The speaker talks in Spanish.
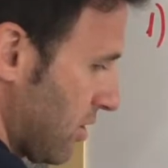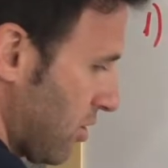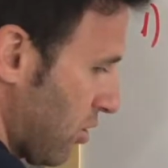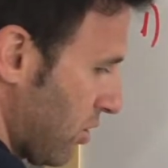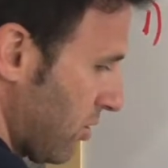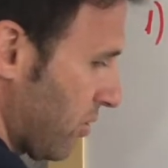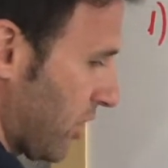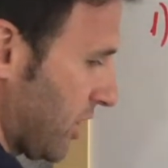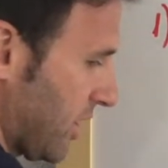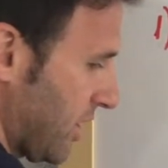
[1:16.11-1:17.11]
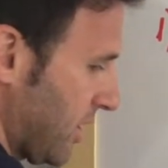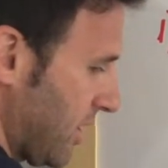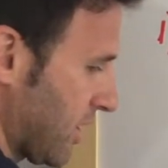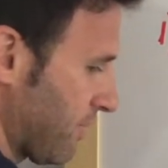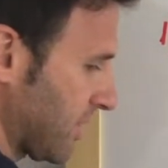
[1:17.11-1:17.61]
con el boquete
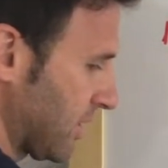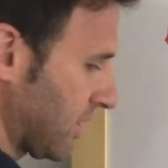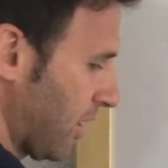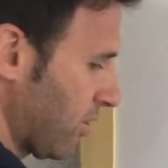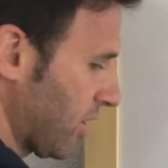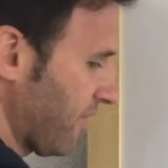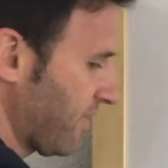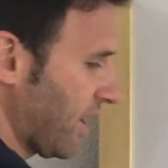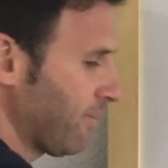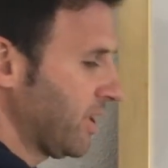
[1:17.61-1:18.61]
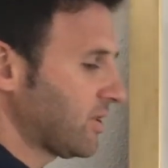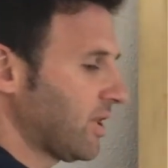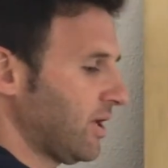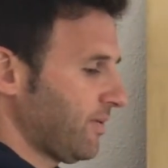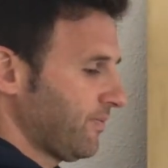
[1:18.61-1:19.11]
representarlo
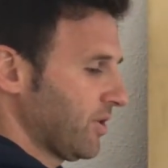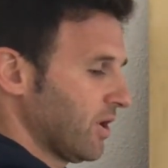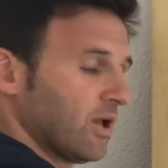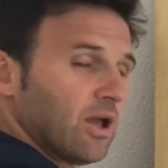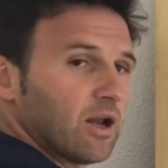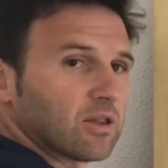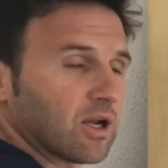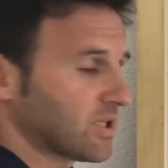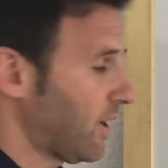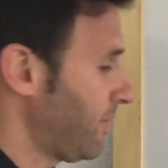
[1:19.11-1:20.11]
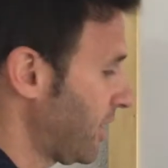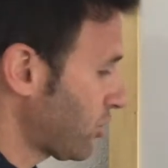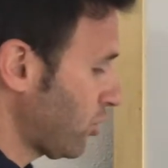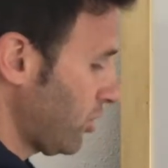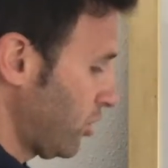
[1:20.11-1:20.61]
gráficamente, el 3
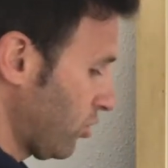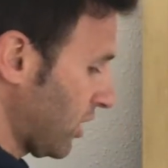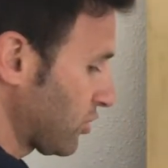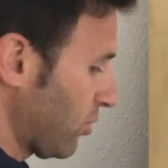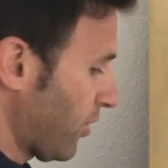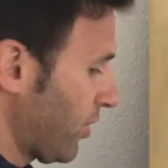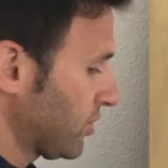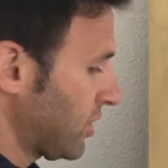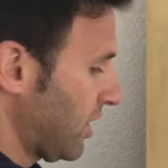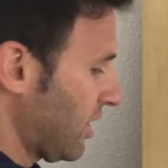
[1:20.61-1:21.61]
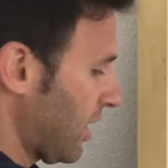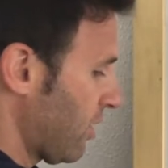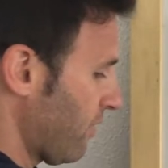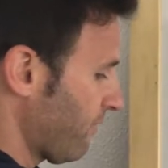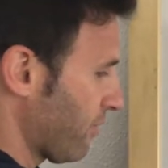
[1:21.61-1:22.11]
abierto y otra solución sería
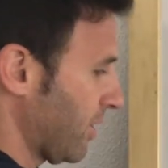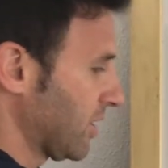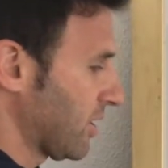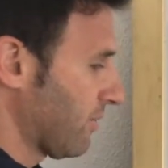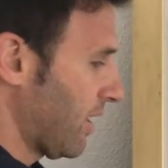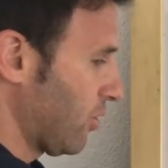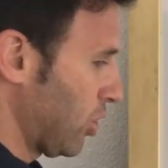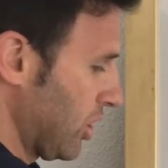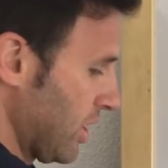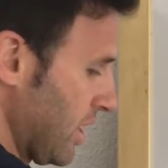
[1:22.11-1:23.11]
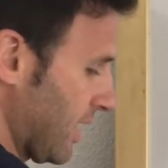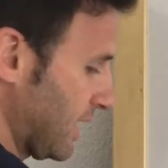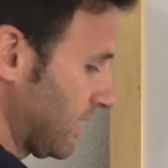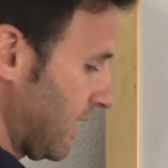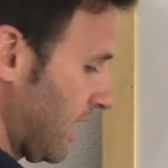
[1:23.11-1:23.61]
darlo en forma de intervalo, que
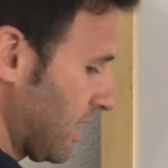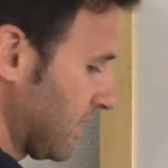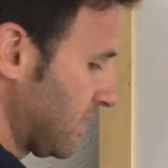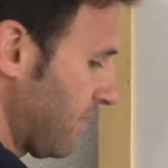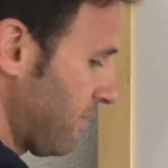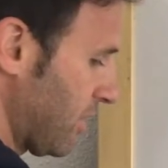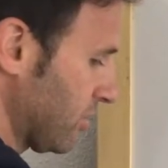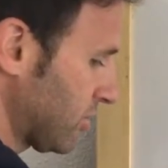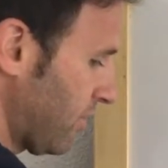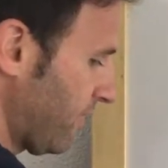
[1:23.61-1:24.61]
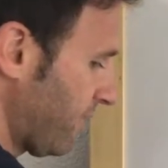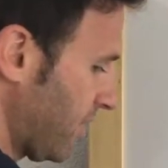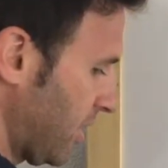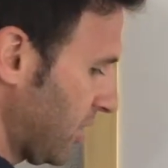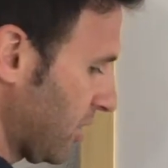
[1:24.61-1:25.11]
sería desde menos
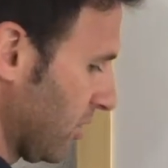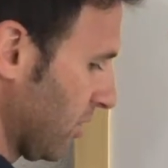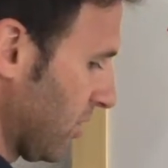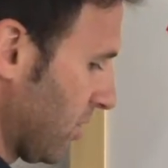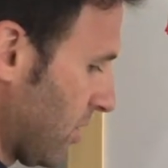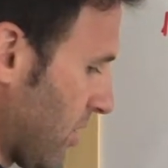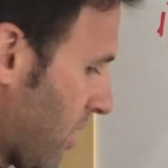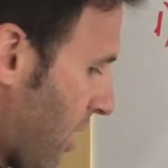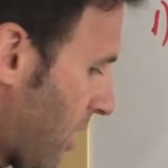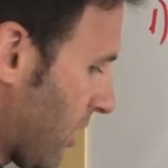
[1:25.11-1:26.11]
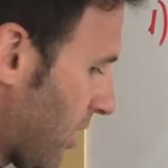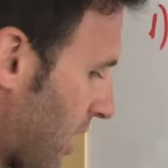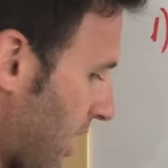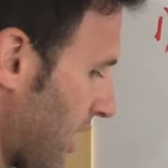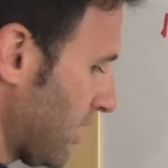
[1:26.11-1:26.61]
infinito
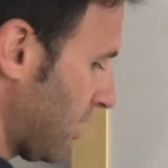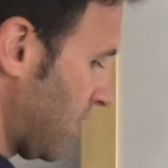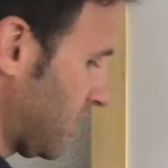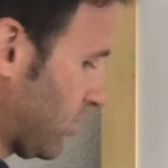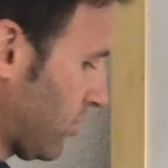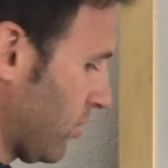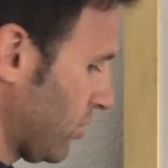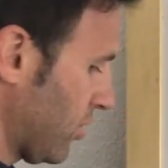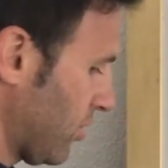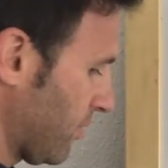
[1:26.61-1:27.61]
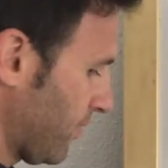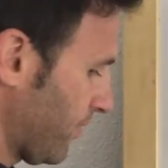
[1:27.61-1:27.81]
a 3 solución.